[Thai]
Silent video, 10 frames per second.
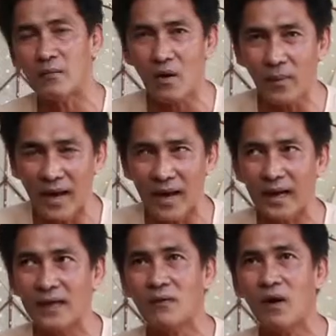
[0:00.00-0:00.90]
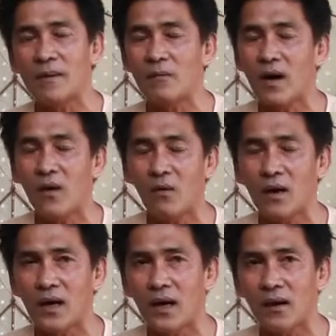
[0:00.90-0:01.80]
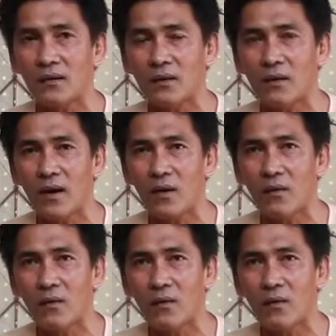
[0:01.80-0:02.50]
นว่าวแผงหรือว่าเป็นว่าวเขาเรียกว่าว่าว